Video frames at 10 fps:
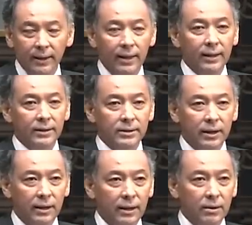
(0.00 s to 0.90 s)
えー、です
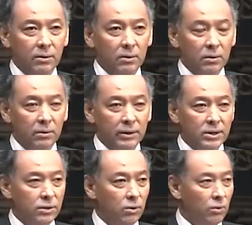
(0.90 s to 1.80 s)
からあの
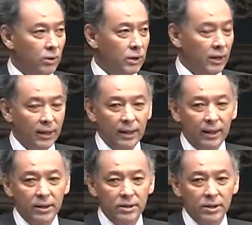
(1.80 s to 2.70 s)
私のところに来て
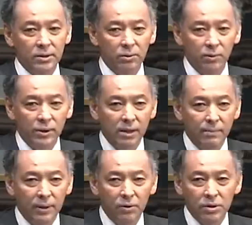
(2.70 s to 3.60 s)
アリステレスの論理学
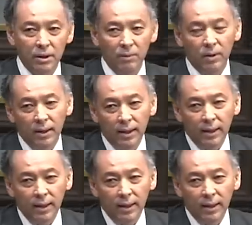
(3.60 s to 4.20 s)
を勉強しても